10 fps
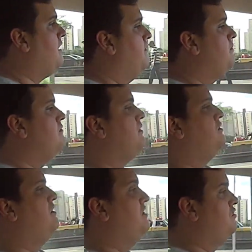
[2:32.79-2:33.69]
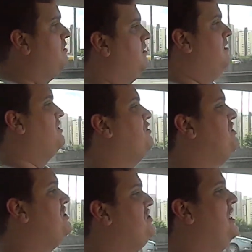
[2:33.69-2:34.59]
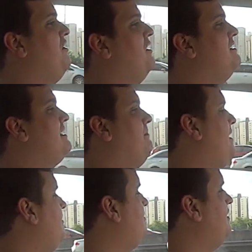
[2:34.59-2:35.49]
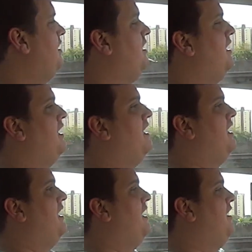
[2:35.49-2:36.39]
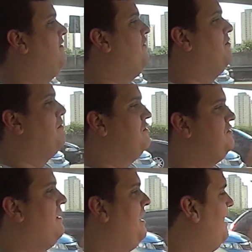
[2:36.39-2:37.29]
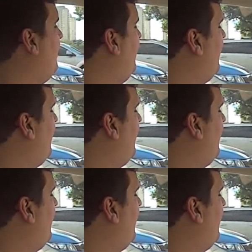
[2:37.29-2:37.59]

tempo, desde, desde que eu dirigi ele no lançamento, uh, formamos uma